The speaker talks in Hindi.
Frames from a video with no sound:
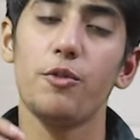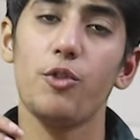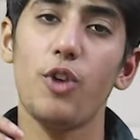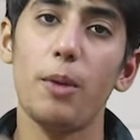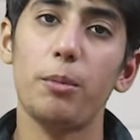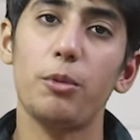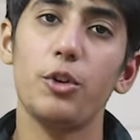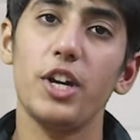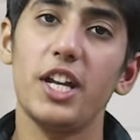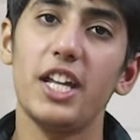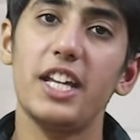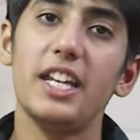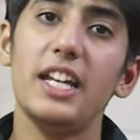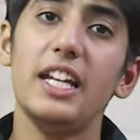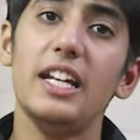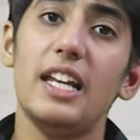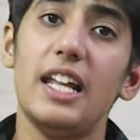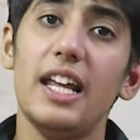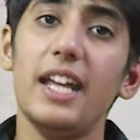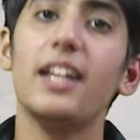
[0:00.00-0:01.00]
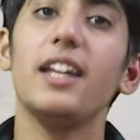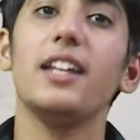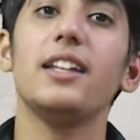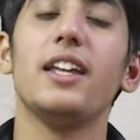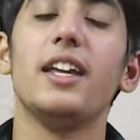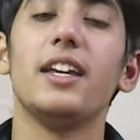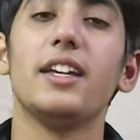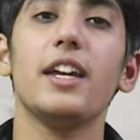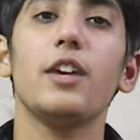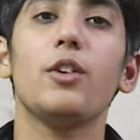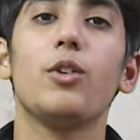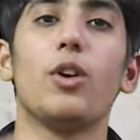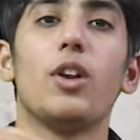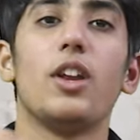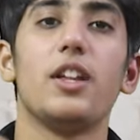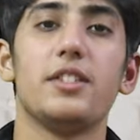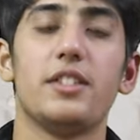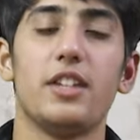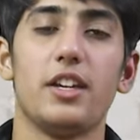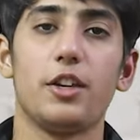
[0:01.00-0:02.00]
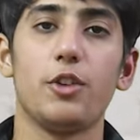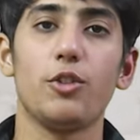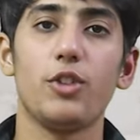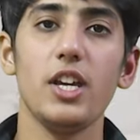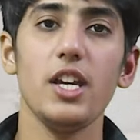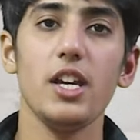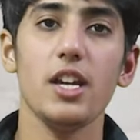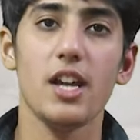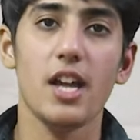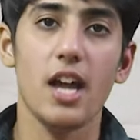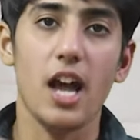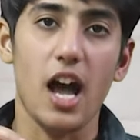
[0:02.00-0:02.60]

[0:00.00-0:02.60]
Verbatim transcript: वो आपको डिग्री ले देंगे कॉलेज से क्योंकि